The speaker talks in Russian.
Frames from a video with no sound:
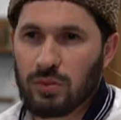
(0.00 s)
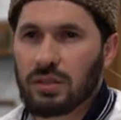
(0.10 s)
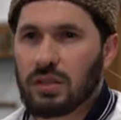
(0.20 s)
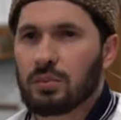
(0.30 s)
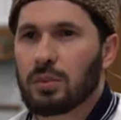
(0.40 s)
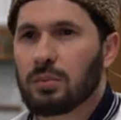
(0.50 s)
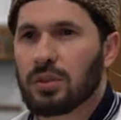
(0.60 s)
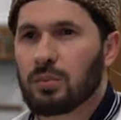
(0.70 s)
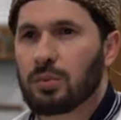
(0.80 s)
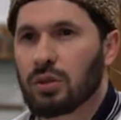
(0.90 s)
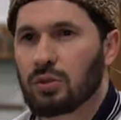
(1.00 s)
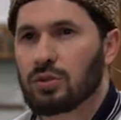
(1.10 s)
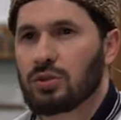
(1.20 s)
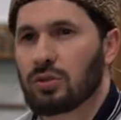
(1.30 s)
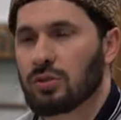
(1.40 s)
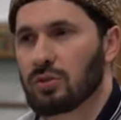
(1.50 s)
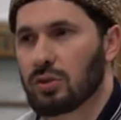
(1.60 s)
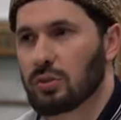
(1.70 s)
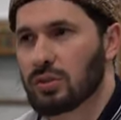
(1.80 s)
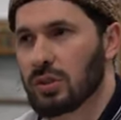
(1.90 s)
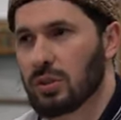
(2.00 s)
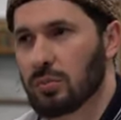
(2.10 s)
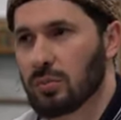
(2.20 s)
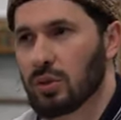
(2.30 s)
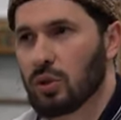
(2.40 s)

в этот момент пророк, وسلم,